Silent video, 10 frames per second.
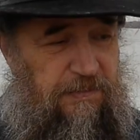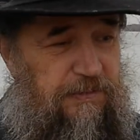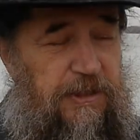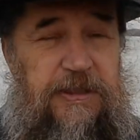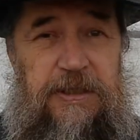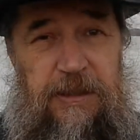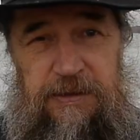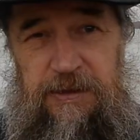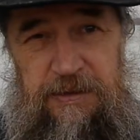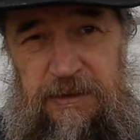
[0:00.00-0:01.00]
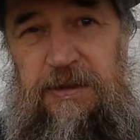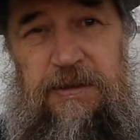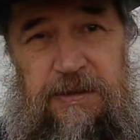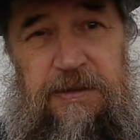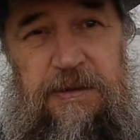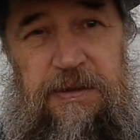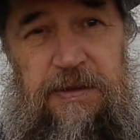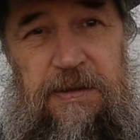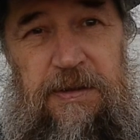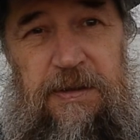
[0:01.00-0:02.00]
десятки тысяч,
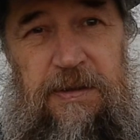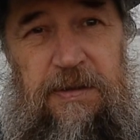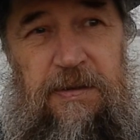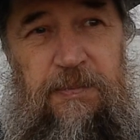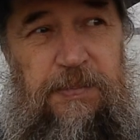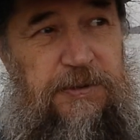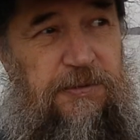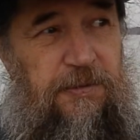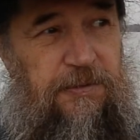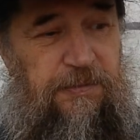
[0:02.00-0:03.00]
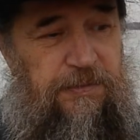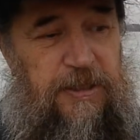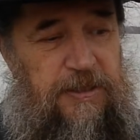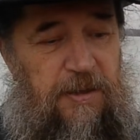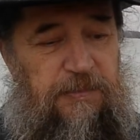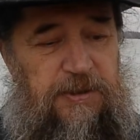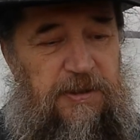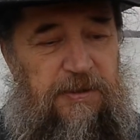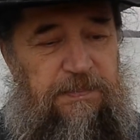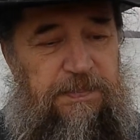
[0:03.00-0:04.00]
поскольку на самом
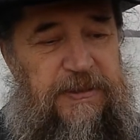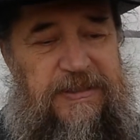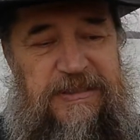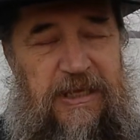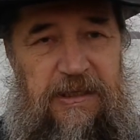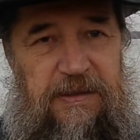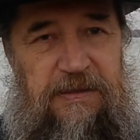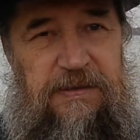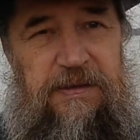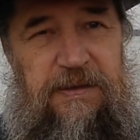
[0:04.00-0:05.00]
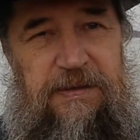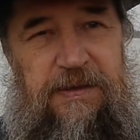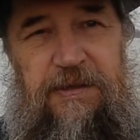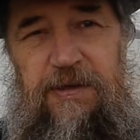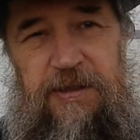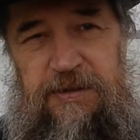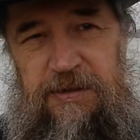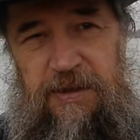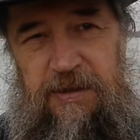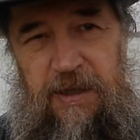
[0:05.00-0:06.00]
деле перестали говорить
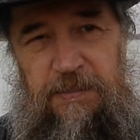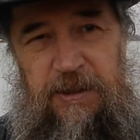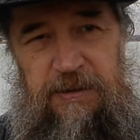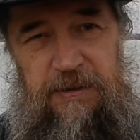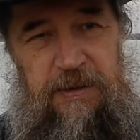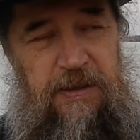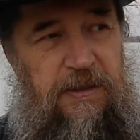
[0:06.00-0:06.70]
о наркомании,